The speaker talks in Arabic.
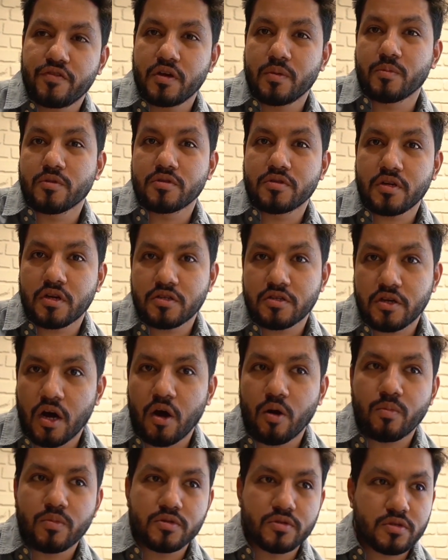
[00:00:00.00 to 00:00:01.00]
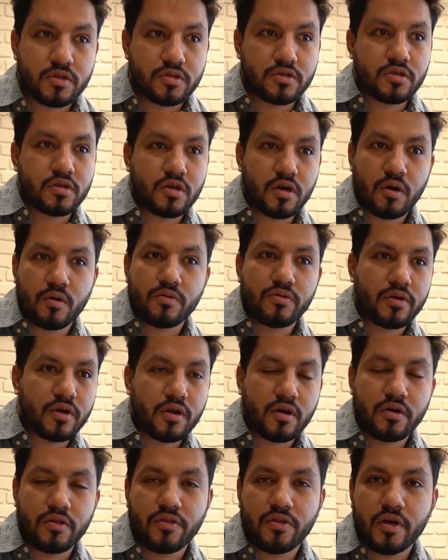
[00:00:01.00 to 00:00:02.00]
في منتج او منتجين او
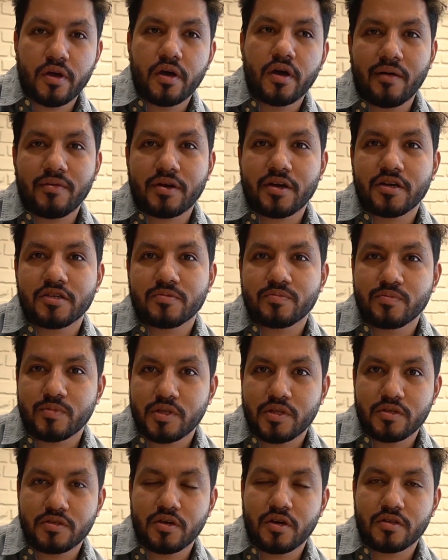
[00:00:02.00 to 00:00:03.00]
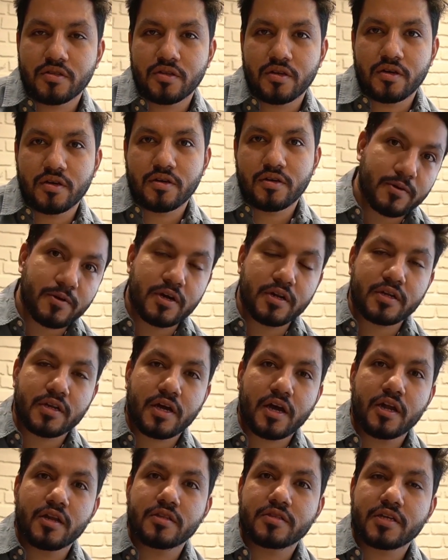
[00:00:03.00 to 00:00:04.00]
ثلاثه ارخص من منتجاتنا طبعا
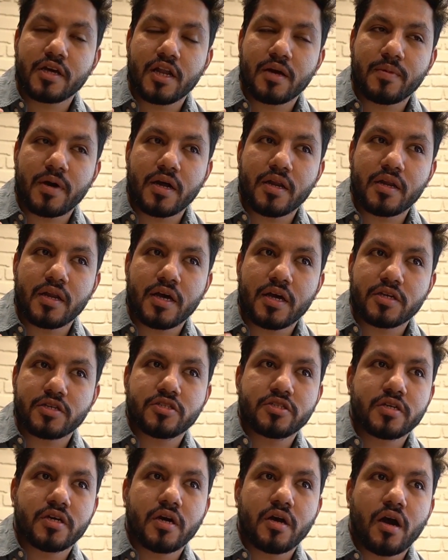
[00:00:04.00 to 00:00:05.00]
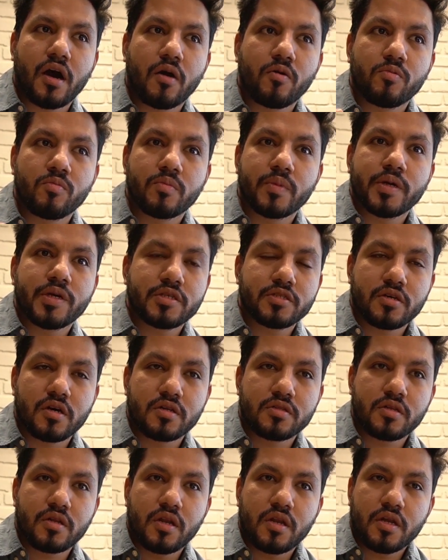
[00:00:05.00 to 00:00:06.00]
خلينا نتكلم عن الاشياء او
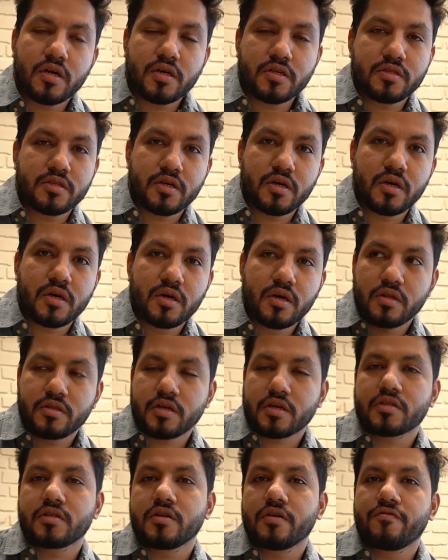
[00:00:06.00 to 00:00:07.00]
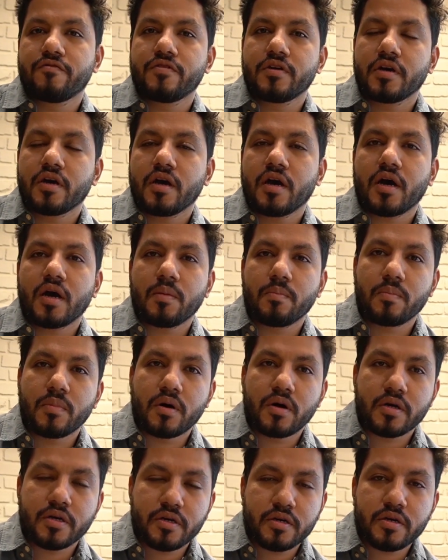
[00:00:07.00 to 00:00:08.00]
المميزات اللي عندنا اللي تختلف فيها عن
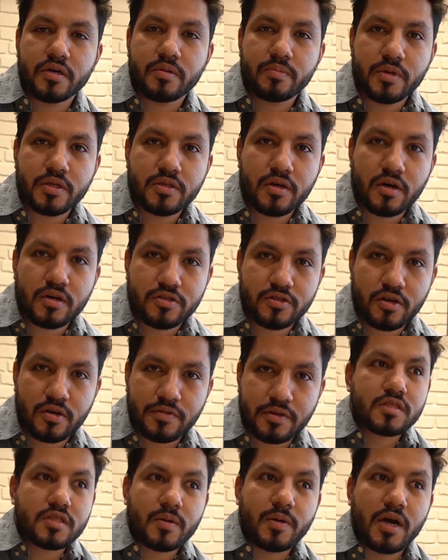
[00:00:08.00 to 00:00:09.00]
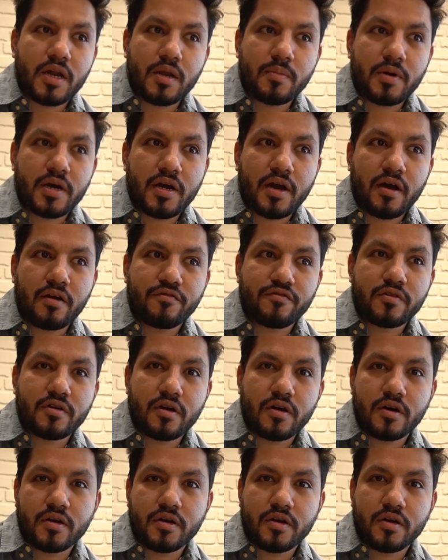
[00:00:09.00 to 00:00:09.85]
باقي المتاجر طبعا اللي ما يعرفني